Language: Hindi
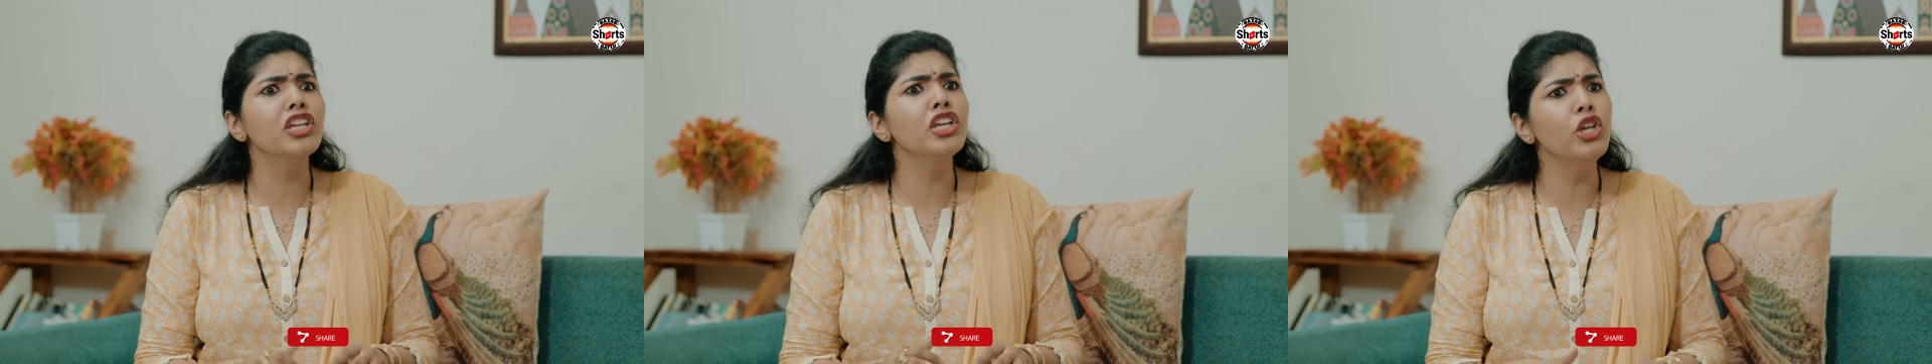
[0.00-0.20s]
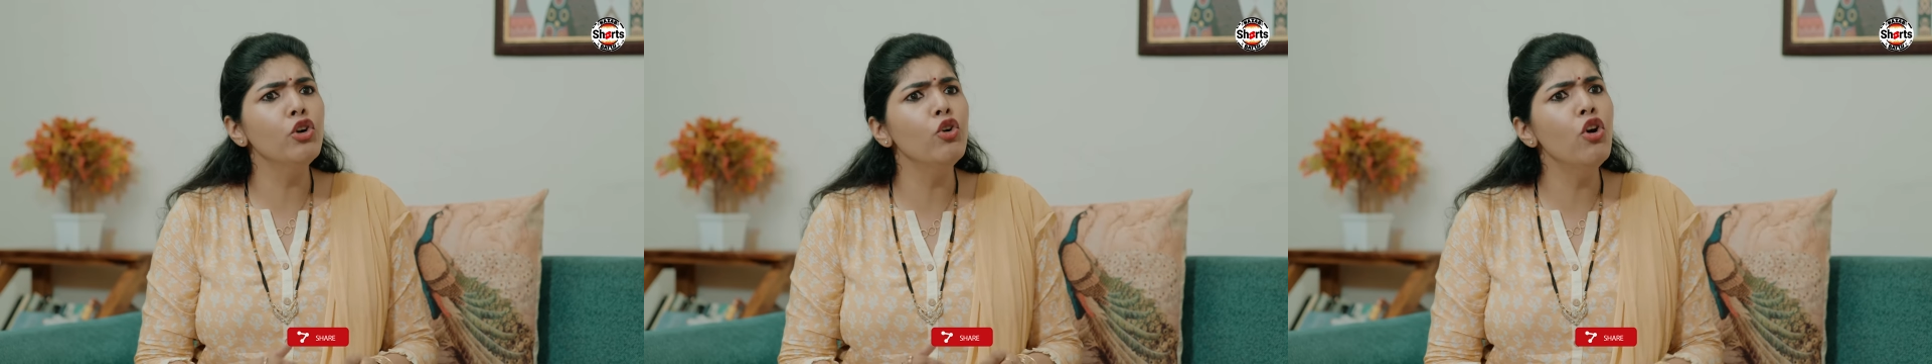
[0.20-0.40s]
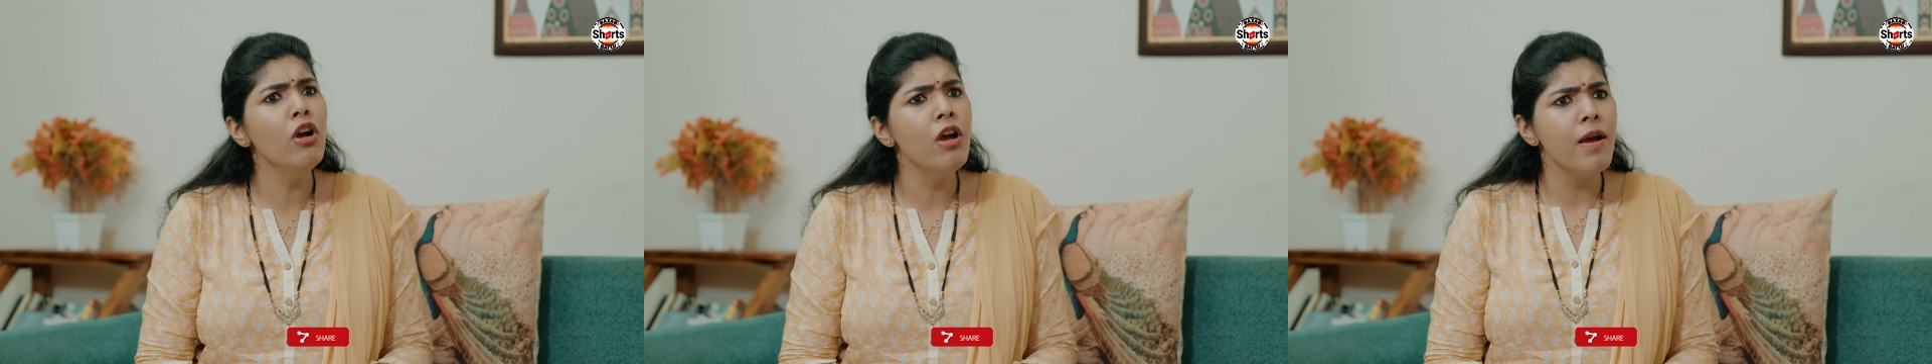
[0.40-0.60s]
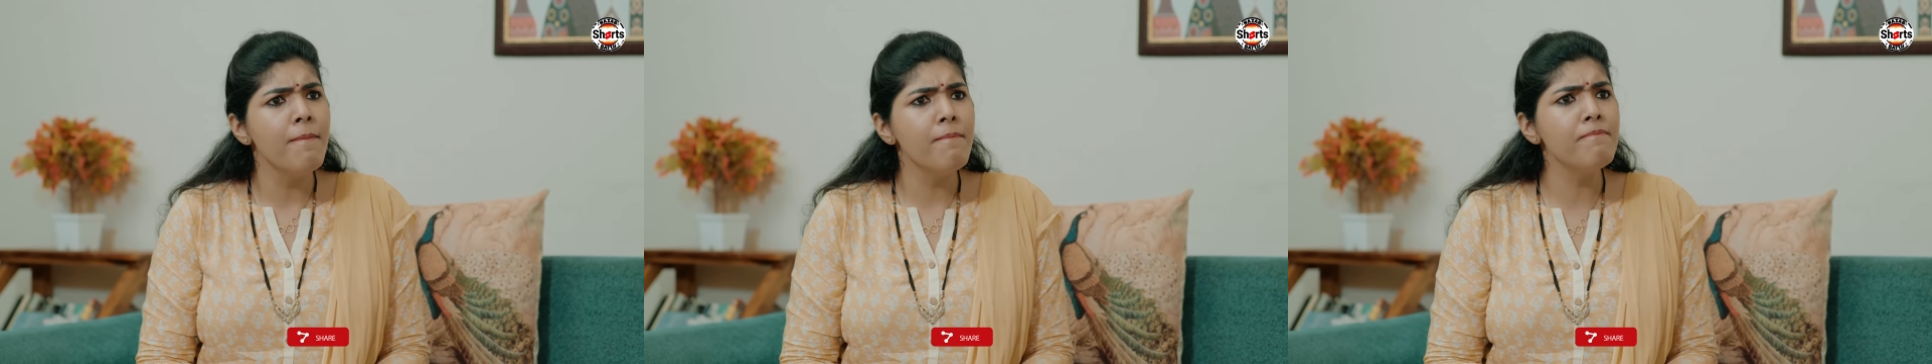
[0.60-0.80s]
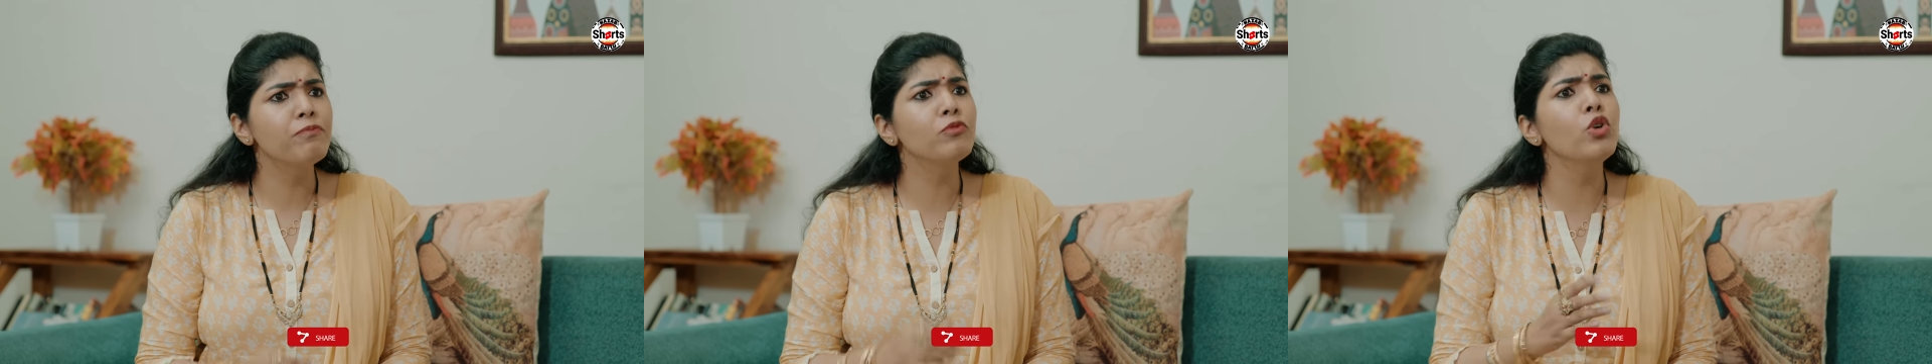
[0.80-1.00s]
क्यों
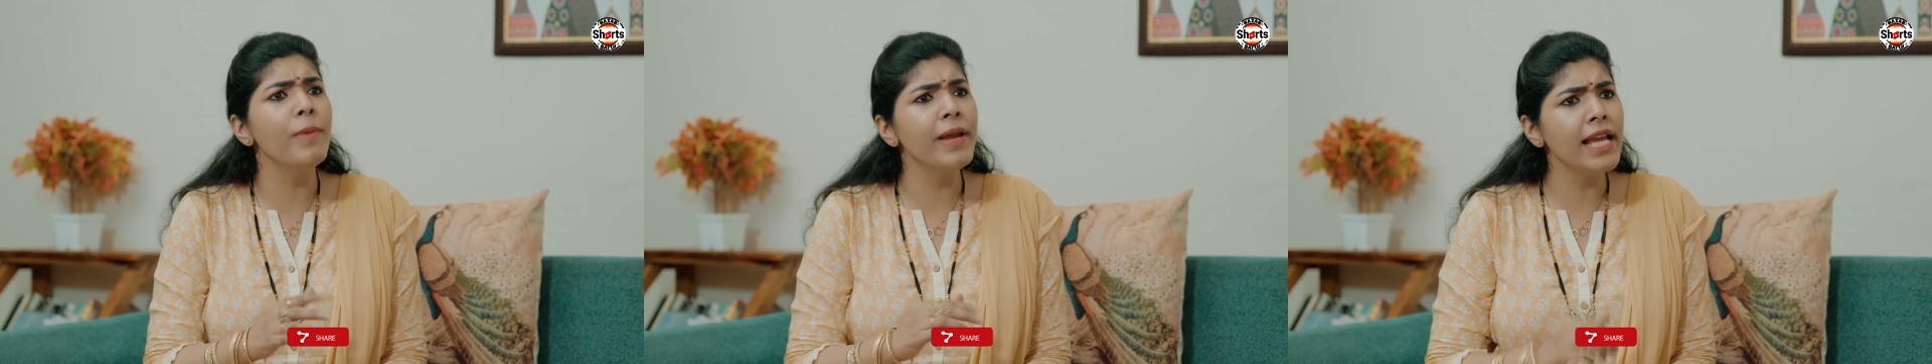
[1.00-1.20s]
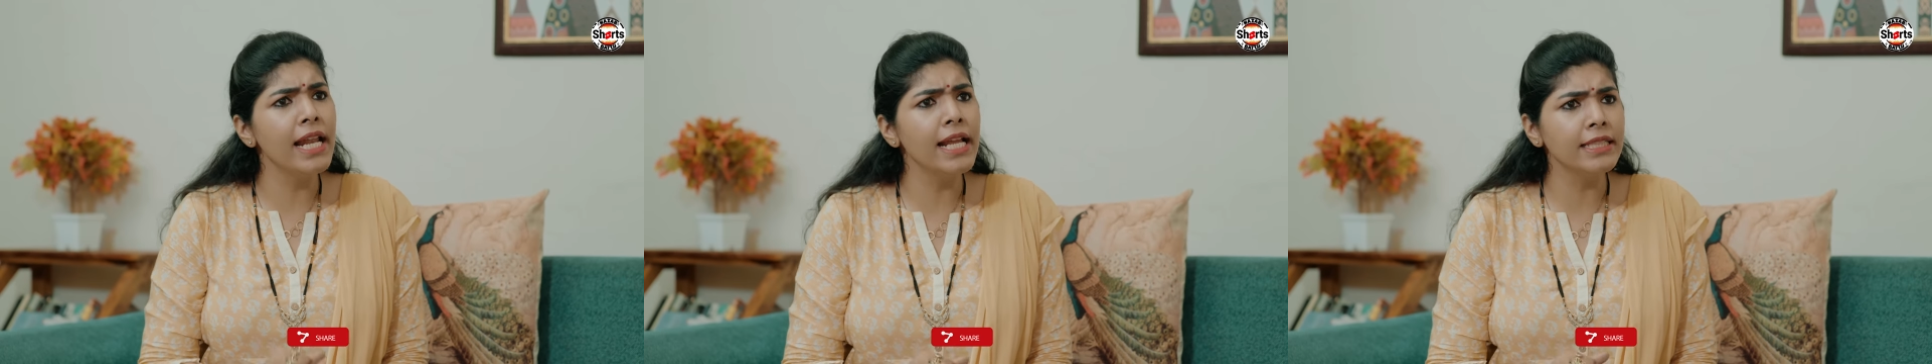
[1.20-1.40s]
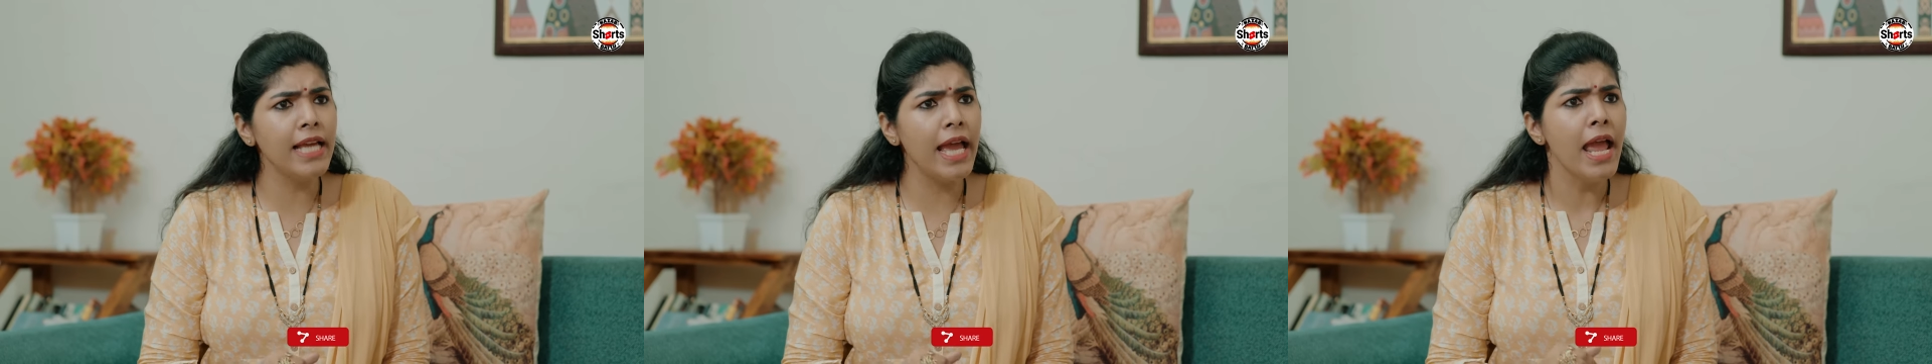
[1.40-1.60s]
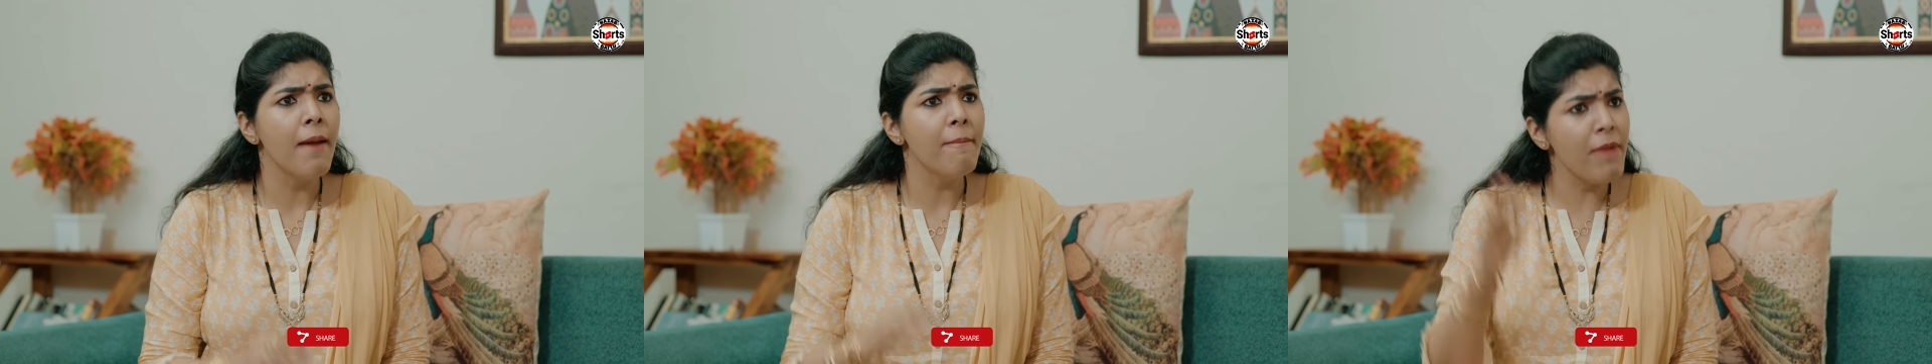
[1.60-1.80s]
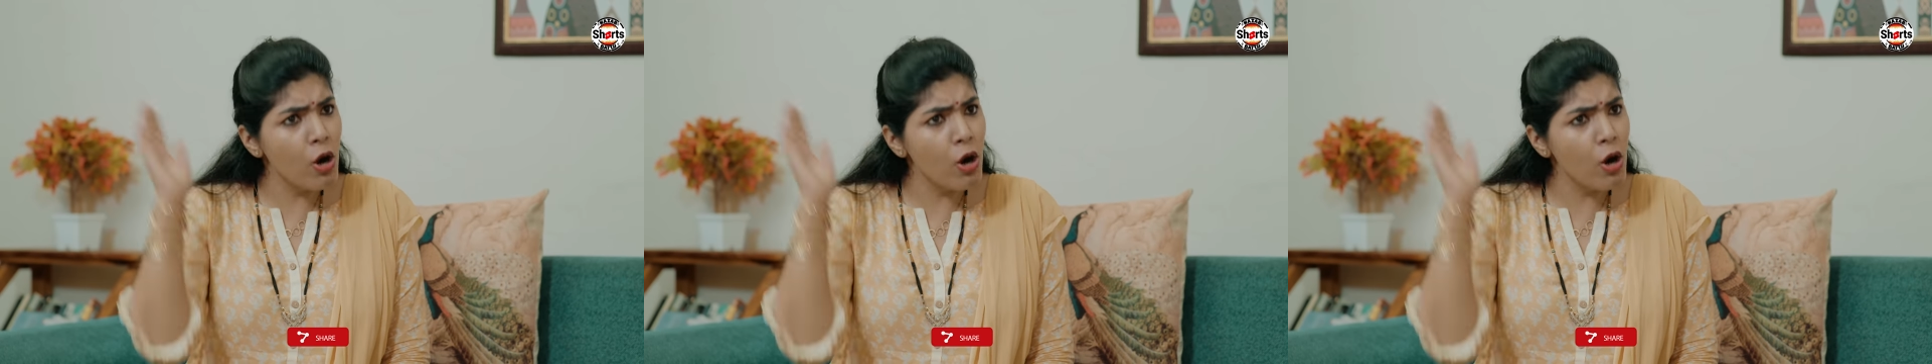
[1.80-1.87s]
तुम्हें क्या लगता है